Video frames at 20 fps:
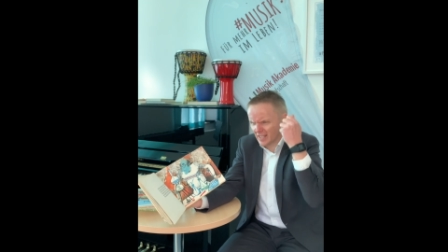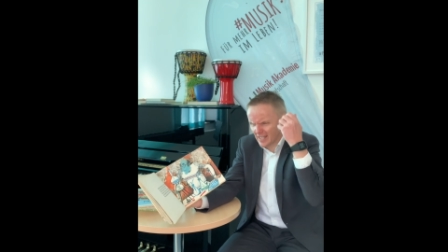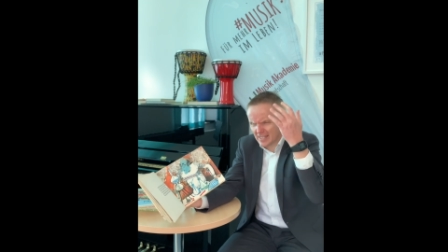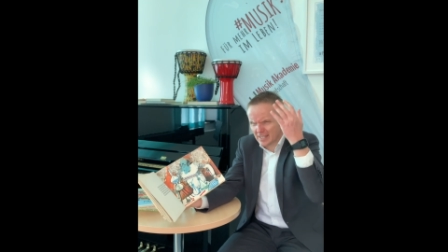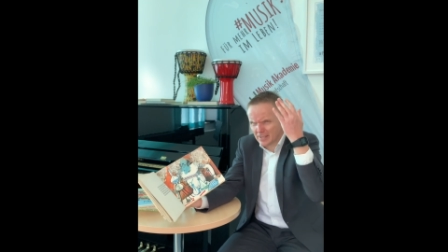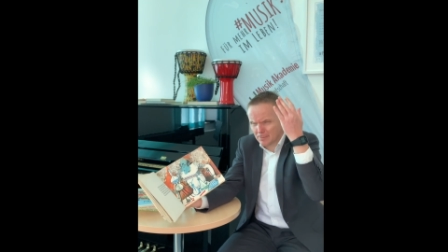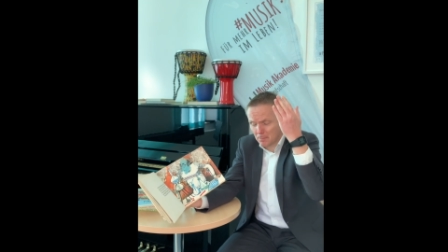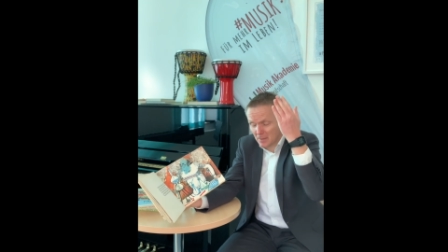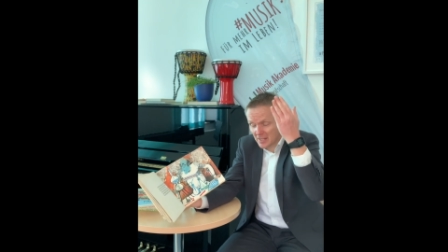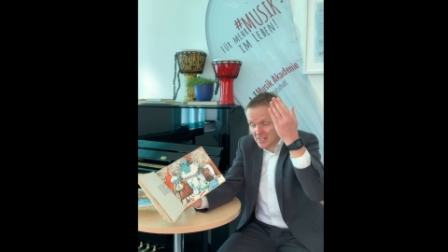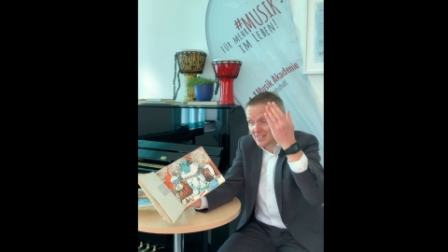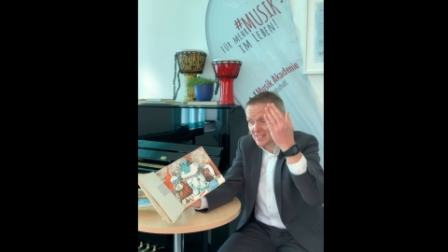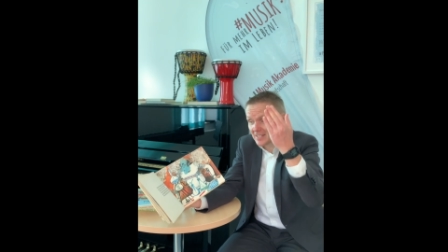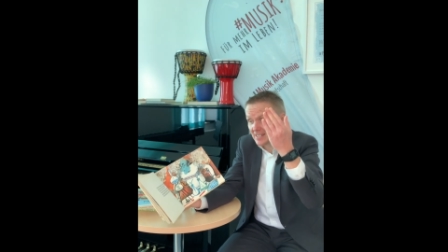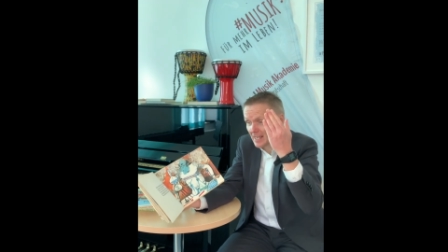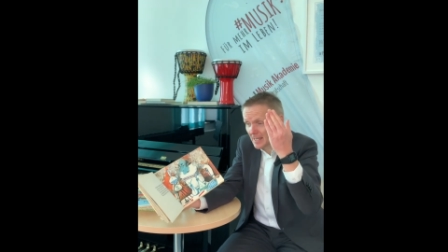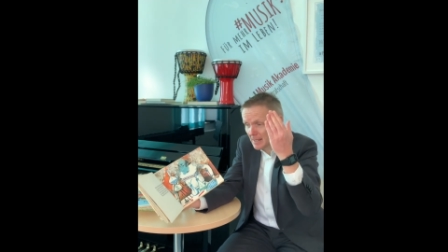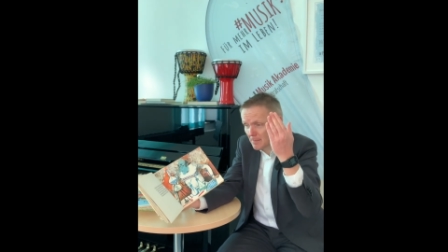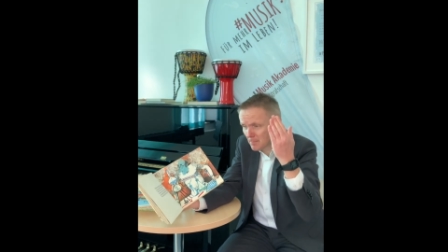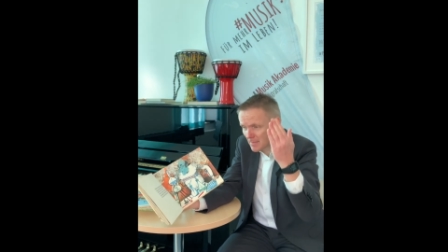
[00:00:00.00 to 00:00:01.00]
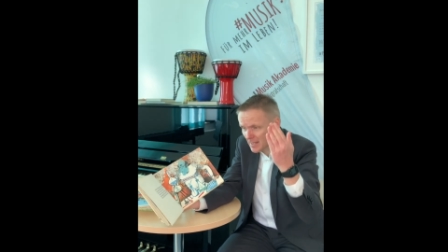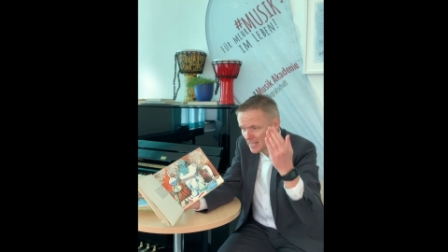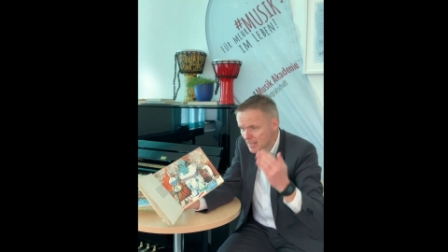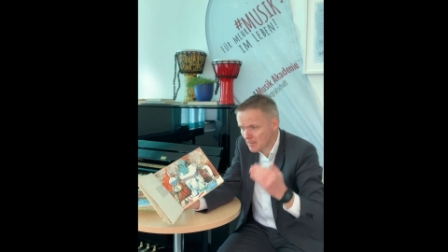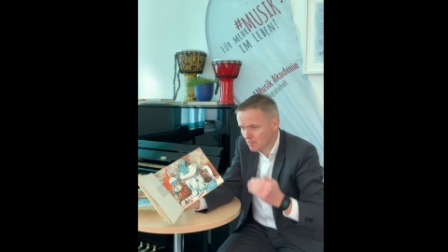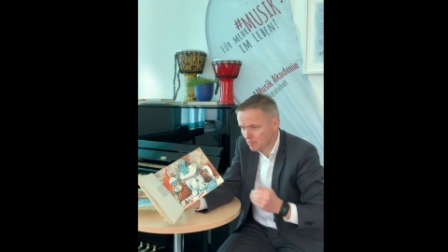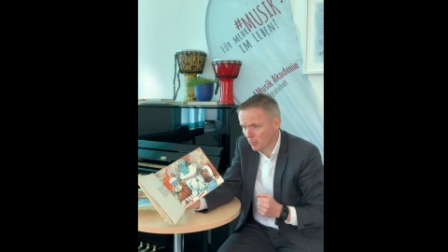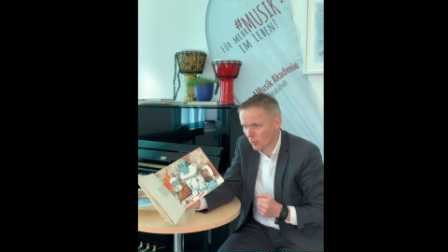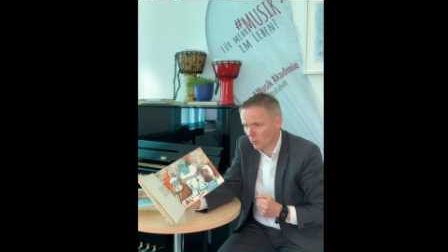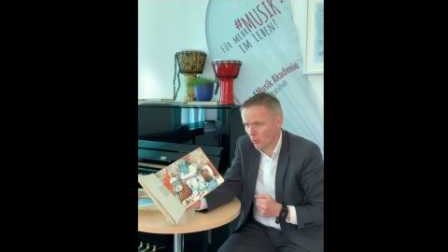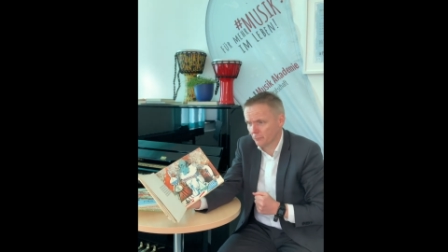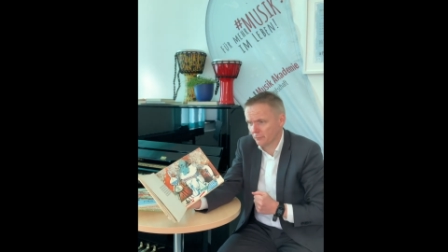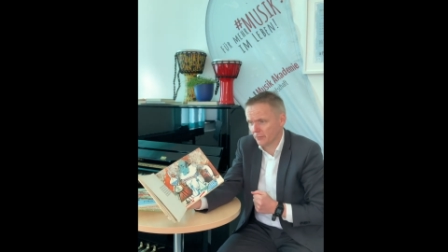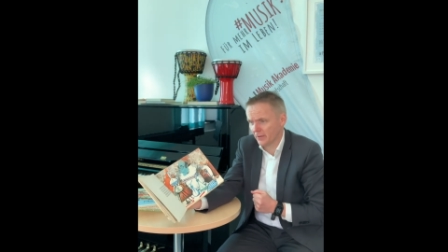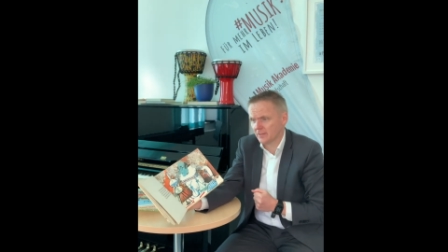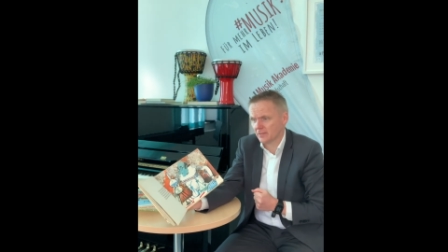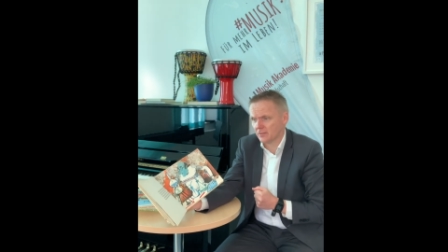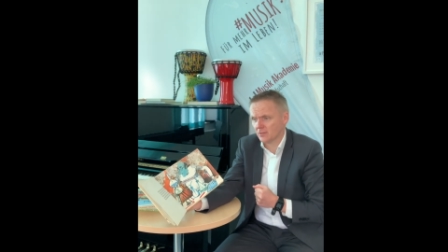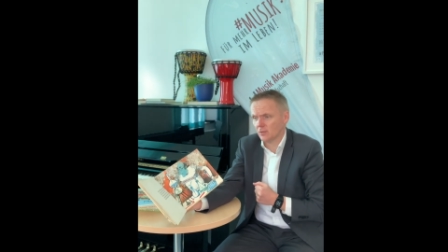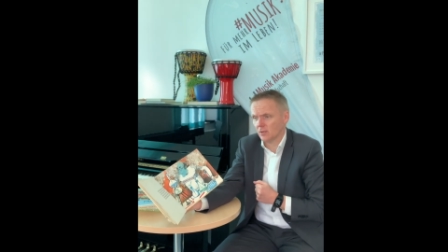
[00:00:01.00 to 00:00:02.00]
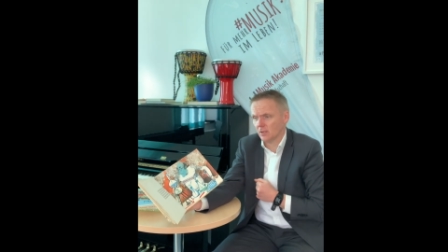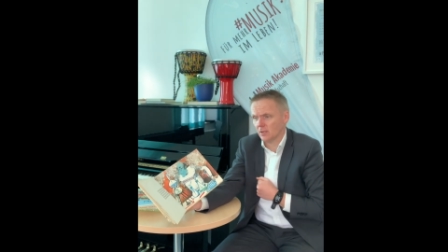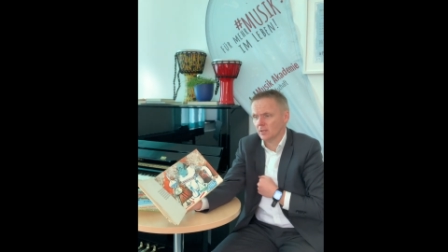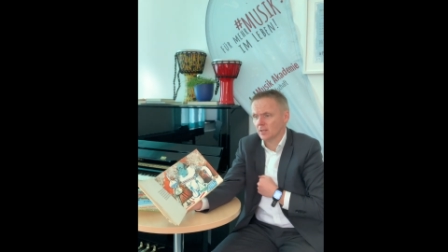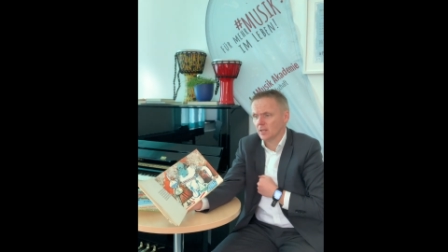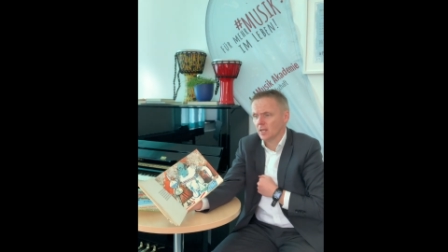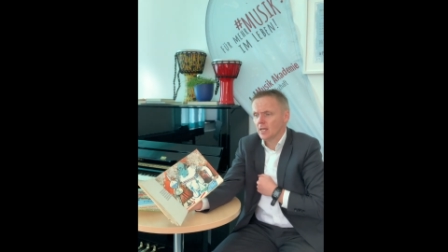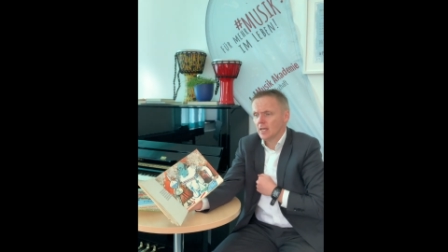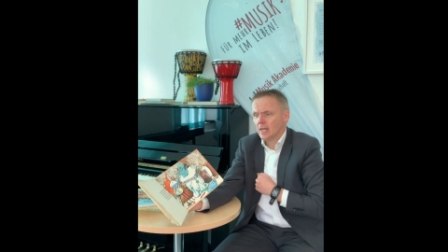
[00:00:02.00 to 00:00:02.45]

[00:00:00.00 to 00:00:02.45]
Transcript: ich bin Chemieprofessor.